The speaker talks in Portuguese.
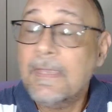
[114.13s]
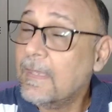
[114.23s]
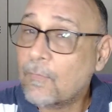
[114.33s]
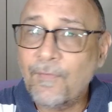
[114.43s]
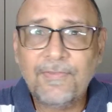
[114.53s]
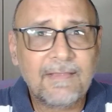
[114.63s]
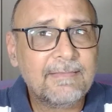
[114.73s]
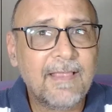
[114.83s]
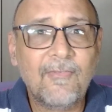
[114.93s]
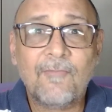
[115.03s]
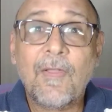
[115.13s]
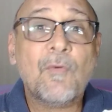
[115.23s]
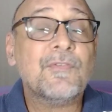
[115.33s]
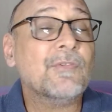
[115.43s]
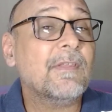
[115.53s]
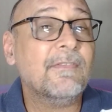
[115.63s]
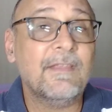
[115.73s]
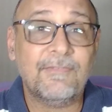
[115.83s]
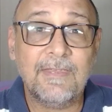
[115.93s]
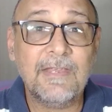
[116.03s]
e com certeza vai continuar
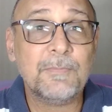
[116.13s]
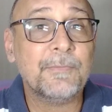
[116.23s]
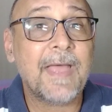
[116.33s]
nesse ritmo